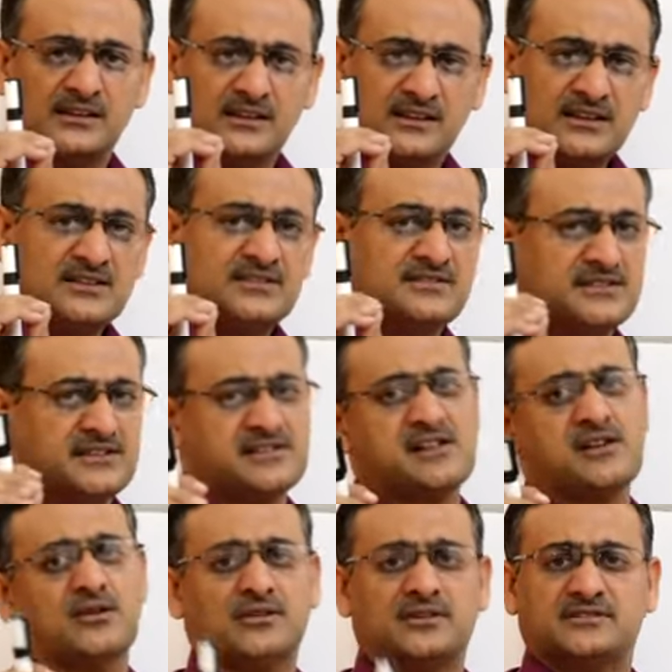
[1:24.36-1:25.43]
कि
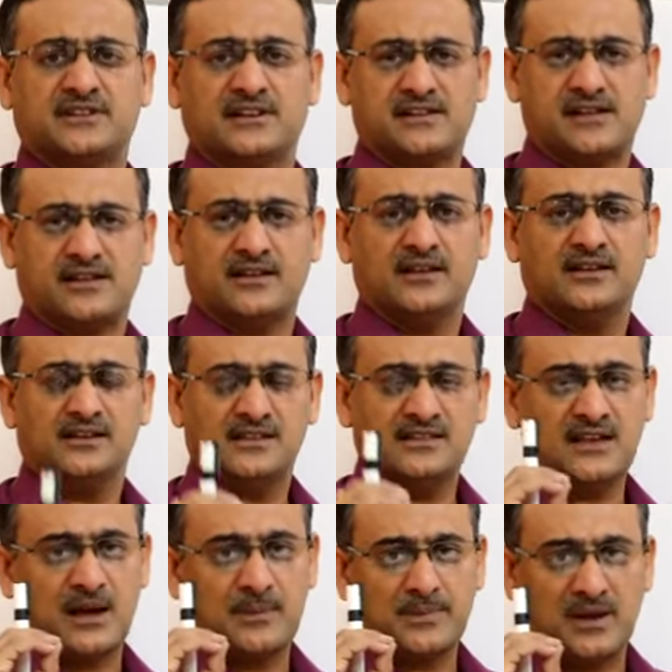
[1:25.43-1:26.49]
सीटिंग और सेटिंग
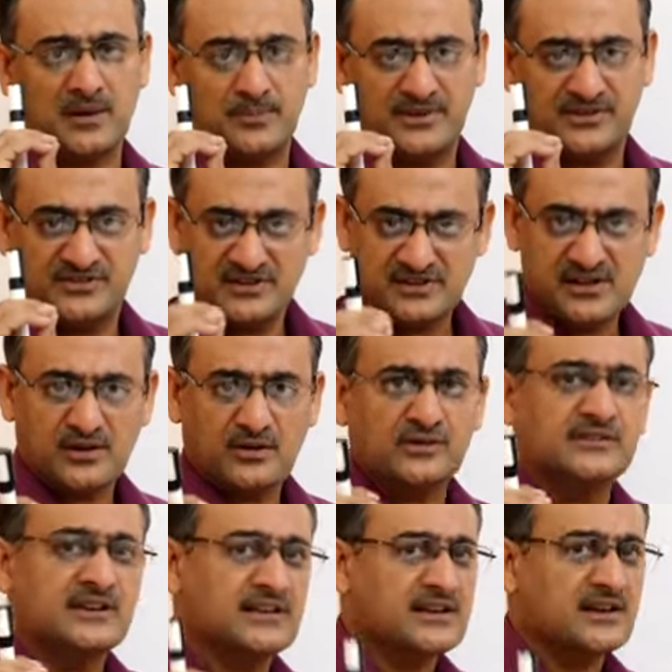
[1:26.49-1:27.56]
यदि आपकी अपनी सीटिंग और
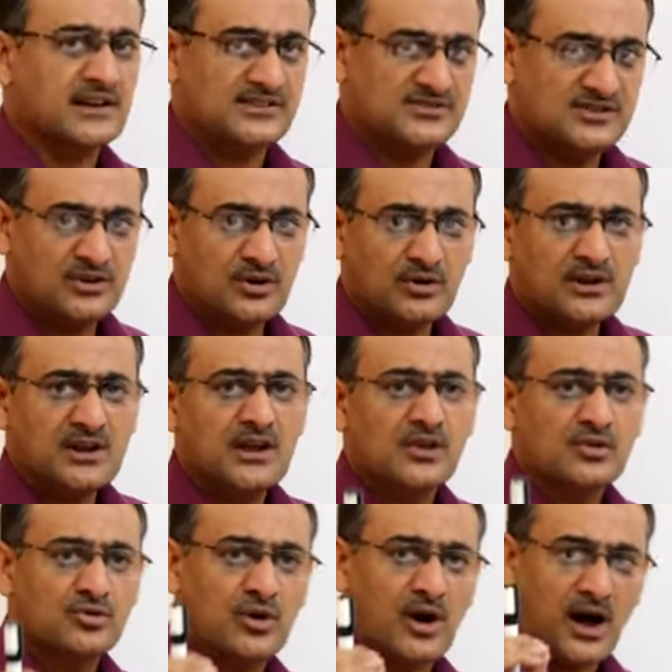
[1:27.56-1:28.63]
सेटिंग अच्छी होगी
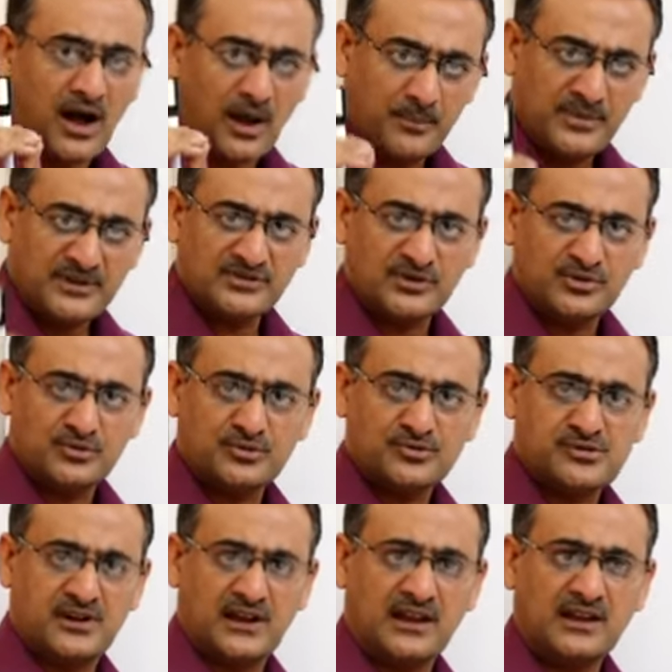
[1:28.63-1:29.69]
तो आप भी
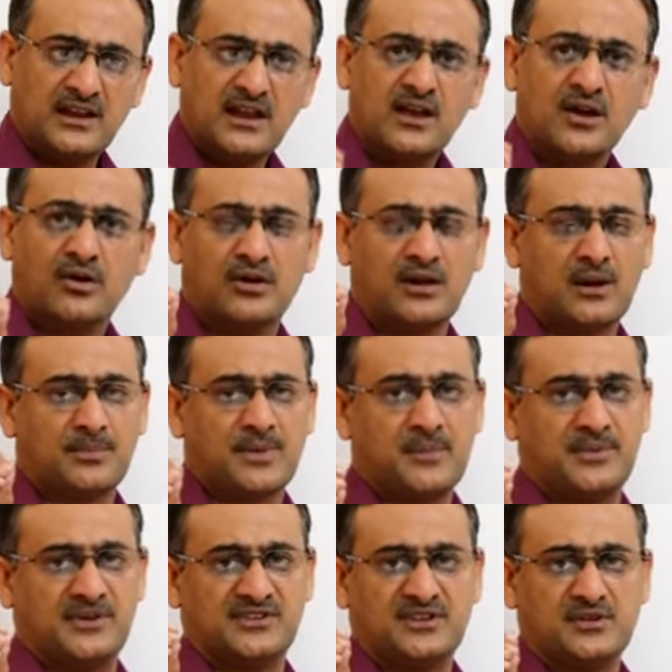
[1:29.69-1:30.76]
संतुष्ट रहेंगे और आपका
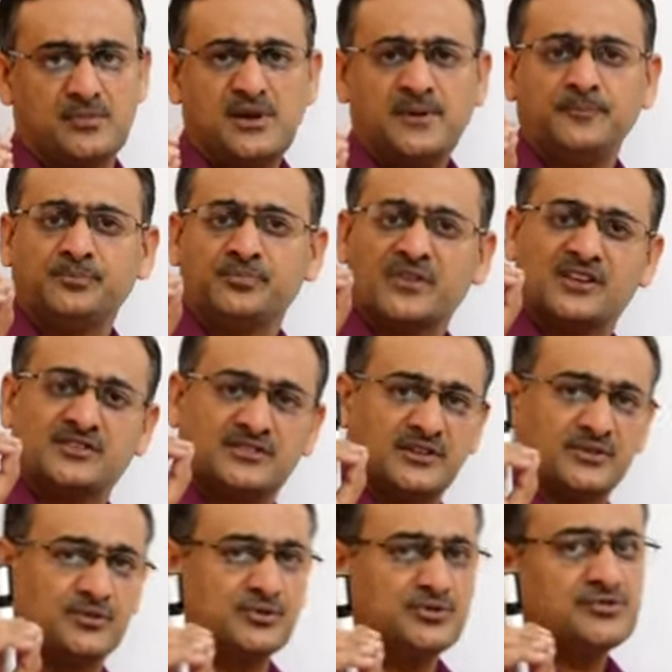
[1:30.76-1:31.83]
पेशेंट भी
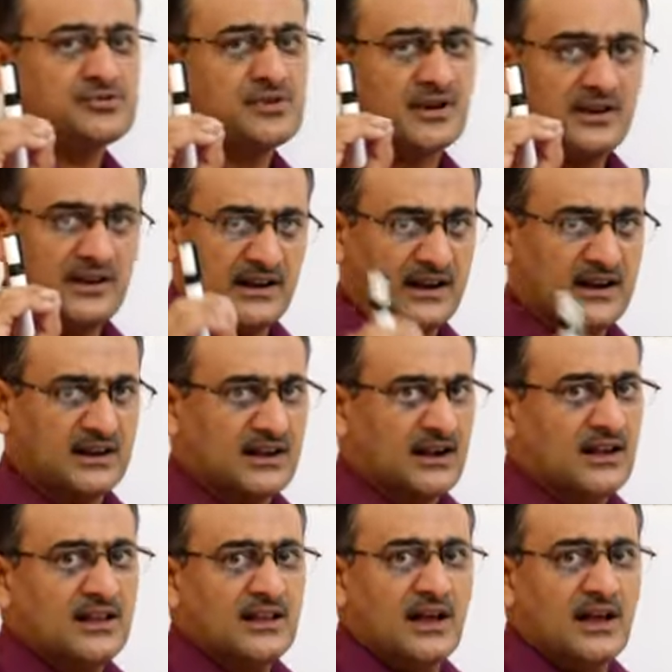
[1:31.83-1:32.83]
संतुष्ट रहेगा